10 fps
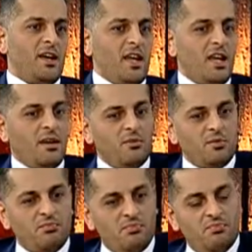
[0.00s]
Ya,
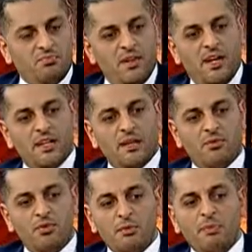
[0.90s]
bayağı da
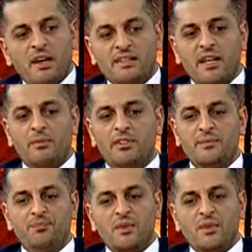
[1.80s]
büyük bir pasta yaptım.